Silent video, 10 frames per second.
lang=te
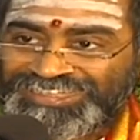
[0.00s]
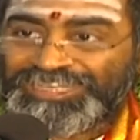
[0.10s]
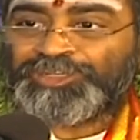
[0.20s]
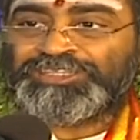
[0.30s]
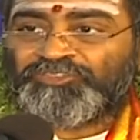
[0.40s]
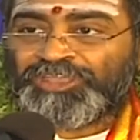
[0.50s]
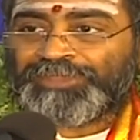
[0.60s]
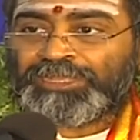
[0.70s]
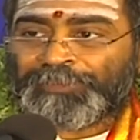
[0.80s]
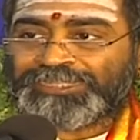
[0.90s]
నీకు
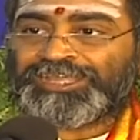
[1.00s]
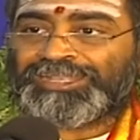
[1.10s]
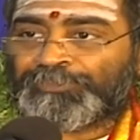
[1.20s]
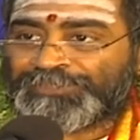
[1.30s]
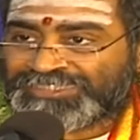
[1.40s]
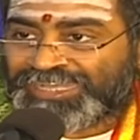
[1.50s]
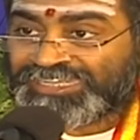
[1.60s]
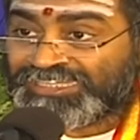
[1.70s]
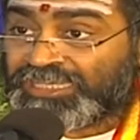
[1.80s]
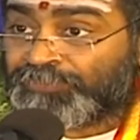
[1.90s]
దివ్యమైన ఫలితాలు లభిస్తాయి
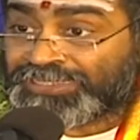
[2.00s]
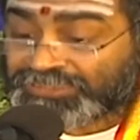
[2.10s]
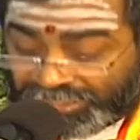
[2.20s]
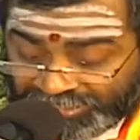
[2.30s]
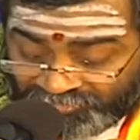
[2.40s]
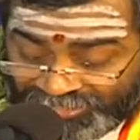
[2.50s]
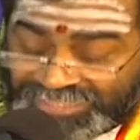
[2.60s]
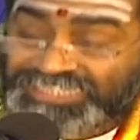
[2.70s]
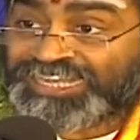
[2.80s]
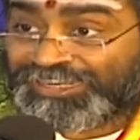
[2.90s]
ఇది ఈ మంత్రానికి
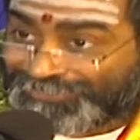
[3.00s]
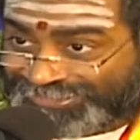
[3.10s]
వ్యాఖ్యానం